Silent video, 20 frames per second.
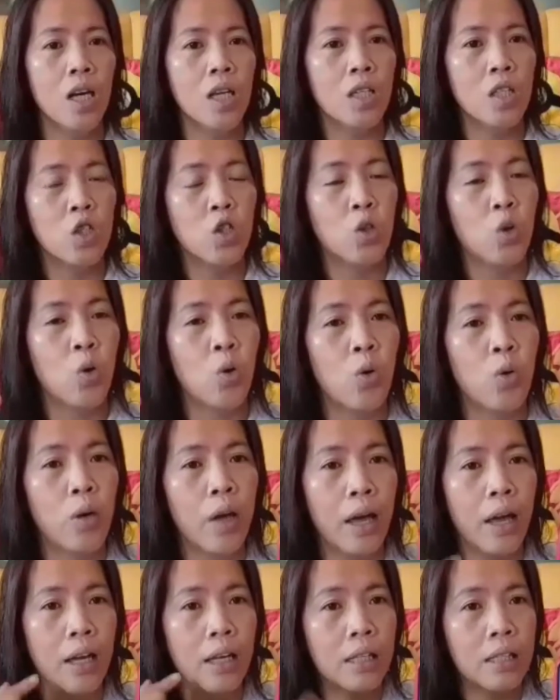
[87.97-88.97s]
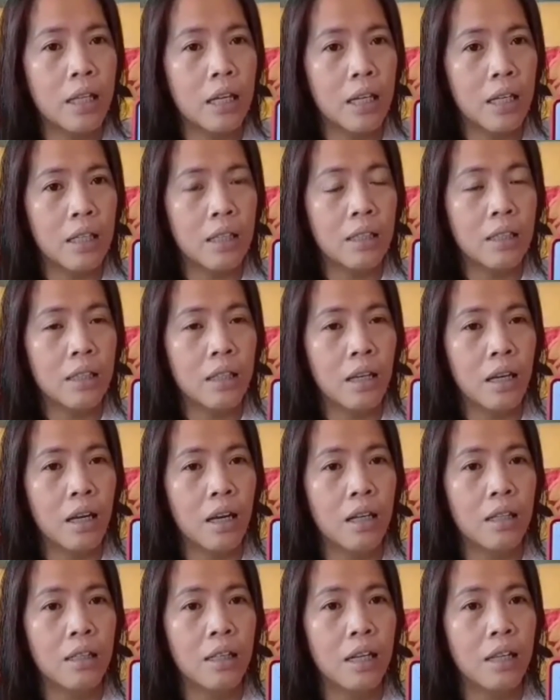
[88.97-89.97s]
So, 18
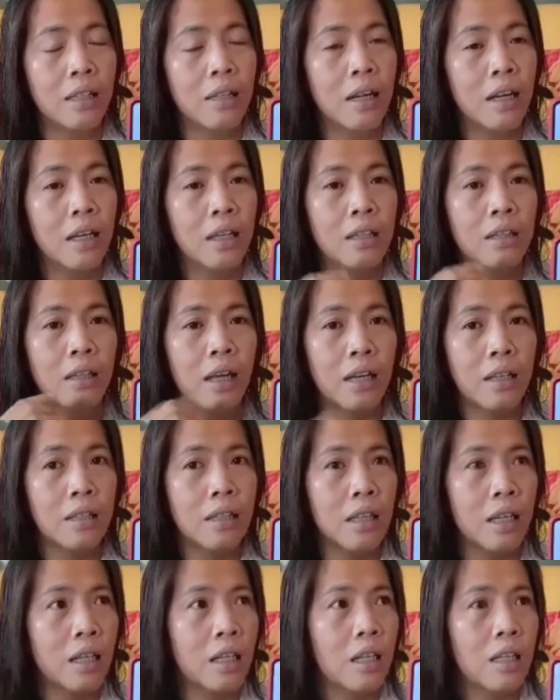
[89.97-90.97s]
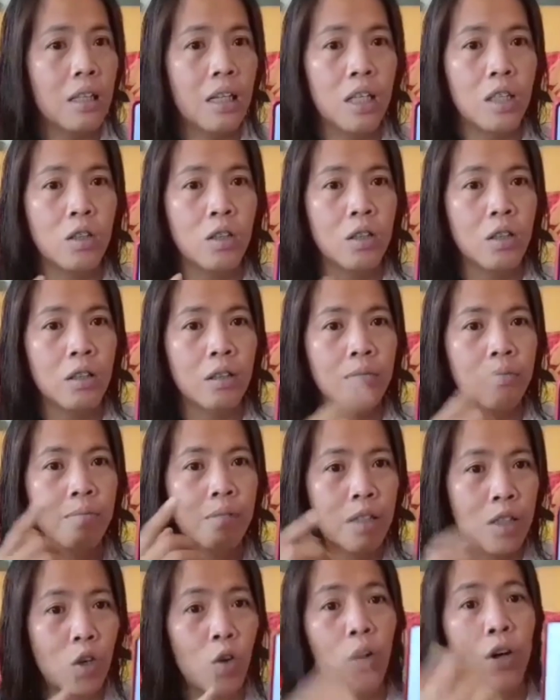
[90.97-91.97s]
and then 19 and then,
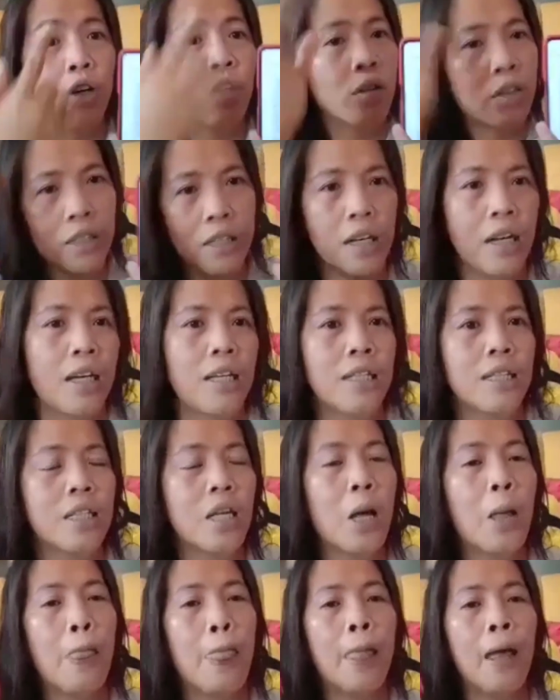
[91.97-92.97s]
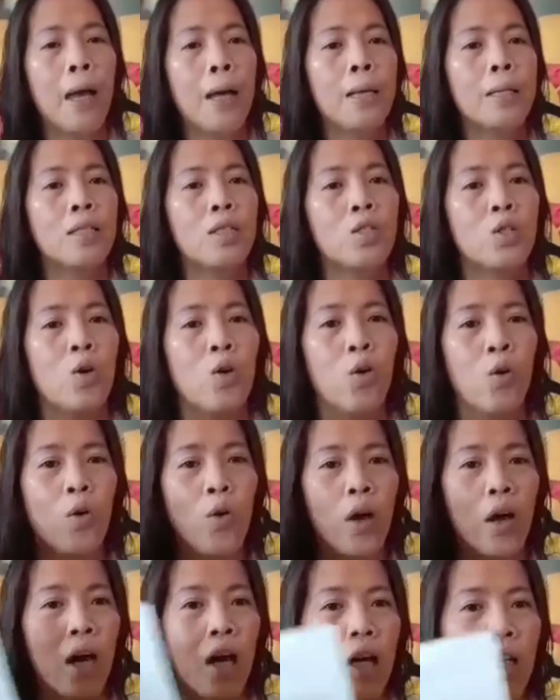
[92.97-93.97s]
so ayun siya guys. So,
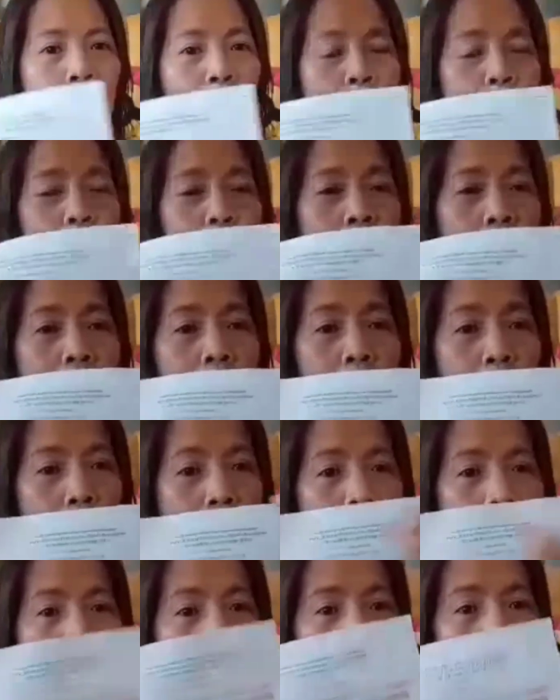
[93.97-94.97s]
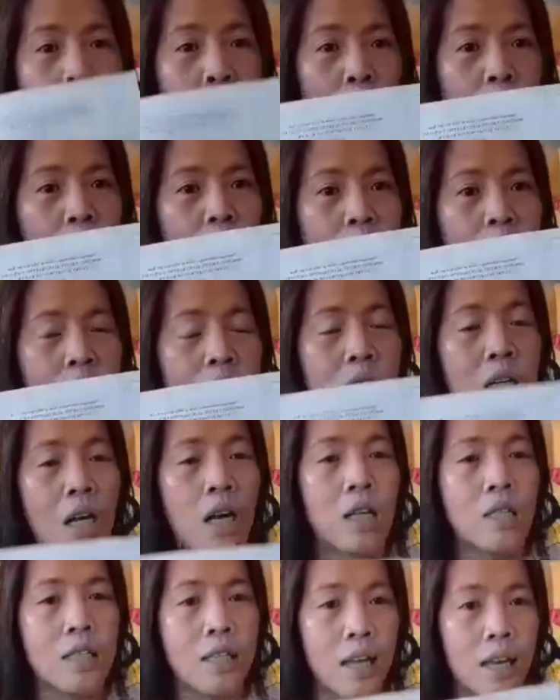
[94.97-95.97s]
ito yung mga rules dito
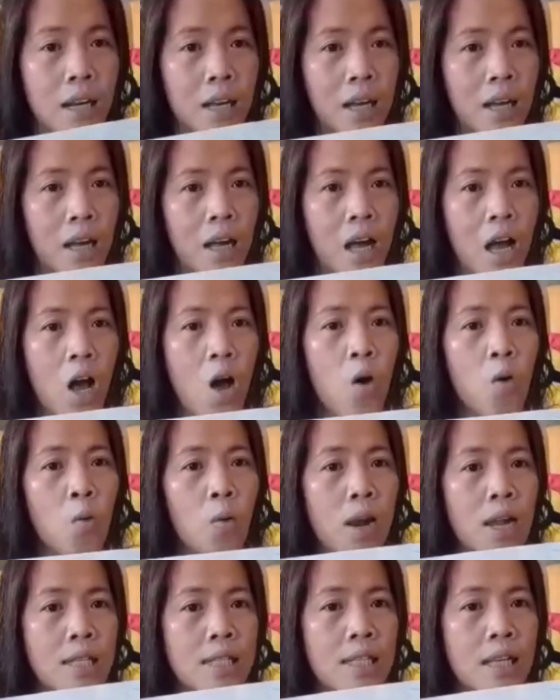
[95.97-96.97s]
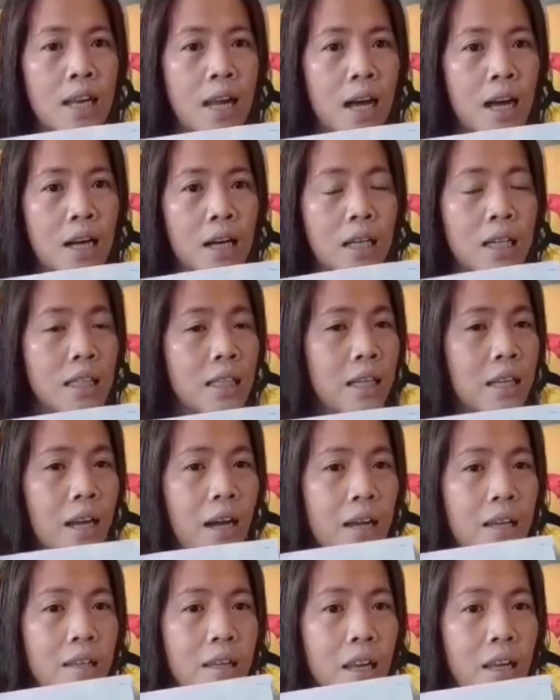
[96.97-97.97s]
sa SELCA. Wala silang, hindi
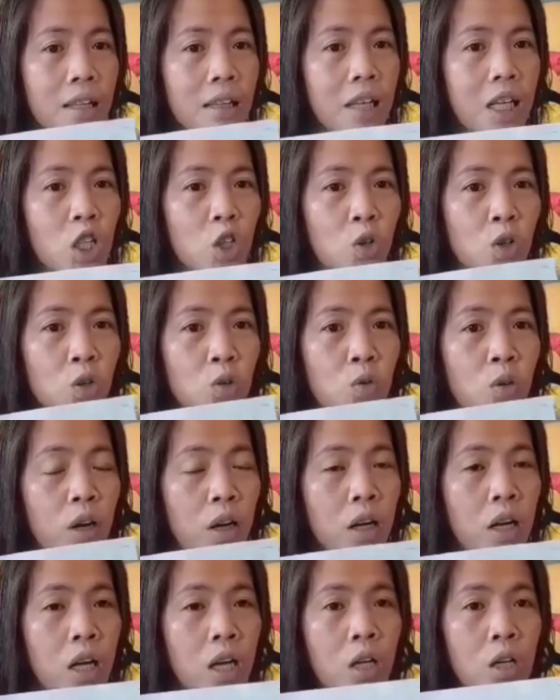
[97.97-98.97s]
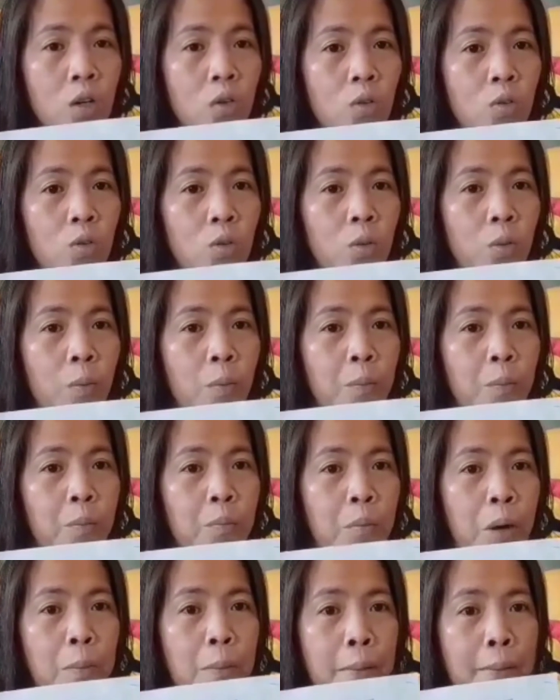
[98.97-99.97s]
naka-indicate dito na kung kung
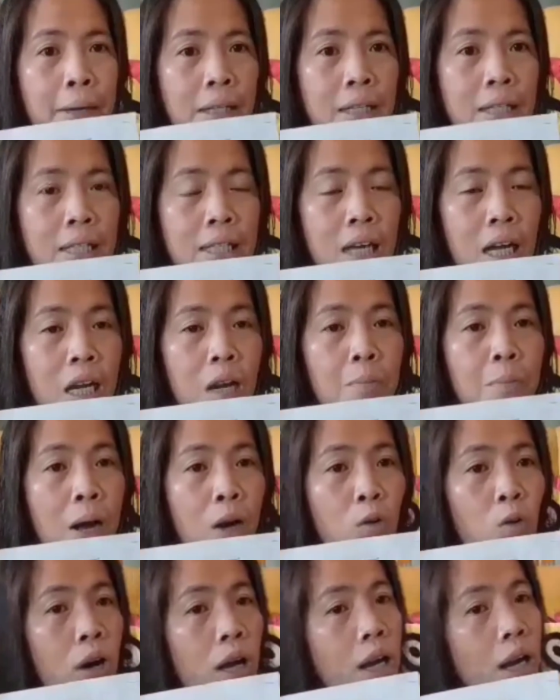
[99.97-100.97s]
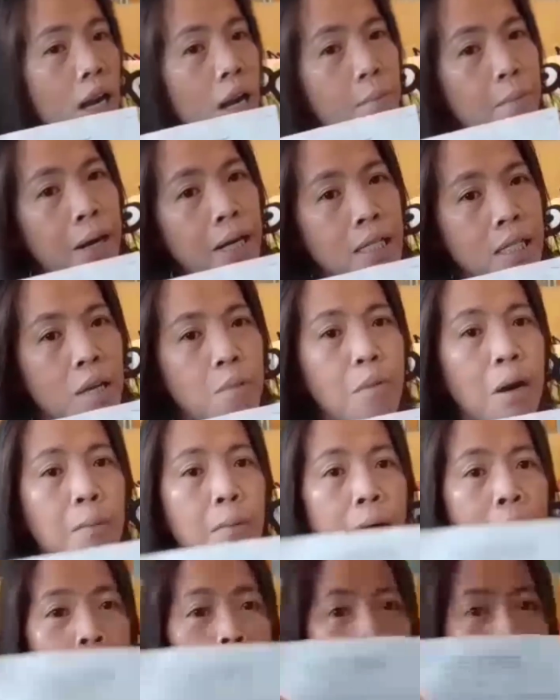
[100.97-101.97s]
magpapatis ka ng bago ka lalabas, eh
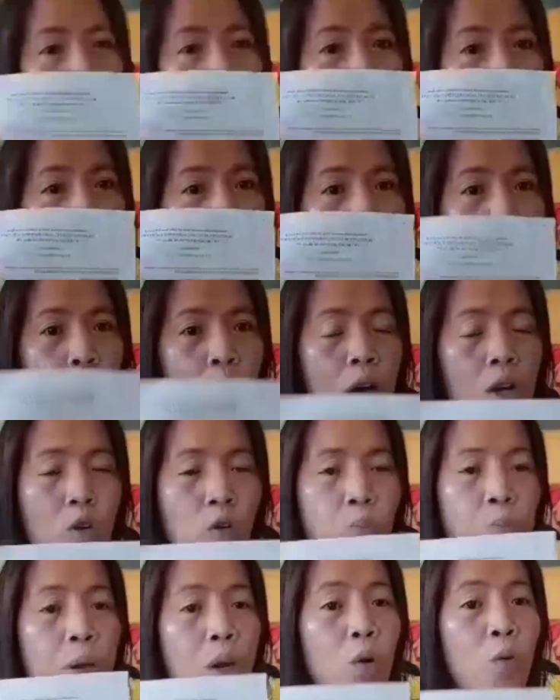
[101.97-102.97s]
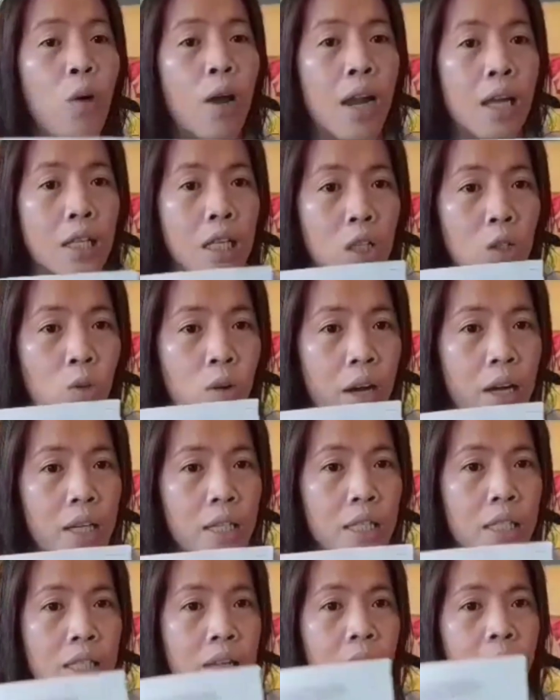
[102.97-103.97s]
magpapandito yung ano, pero wala dito
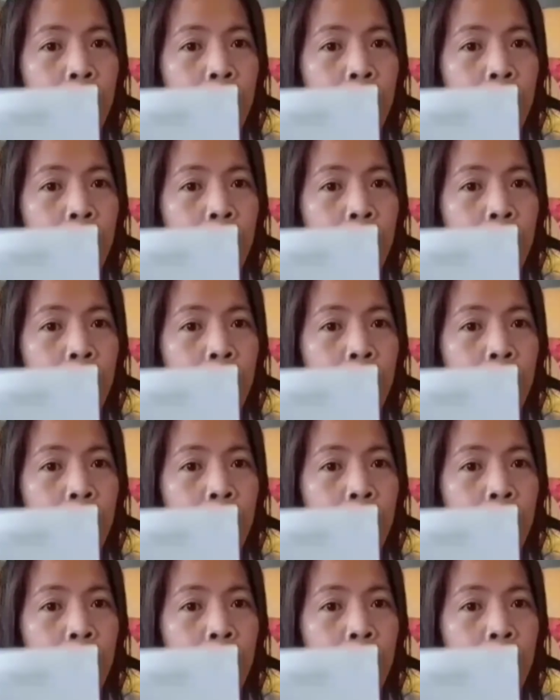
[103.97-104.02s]
guys.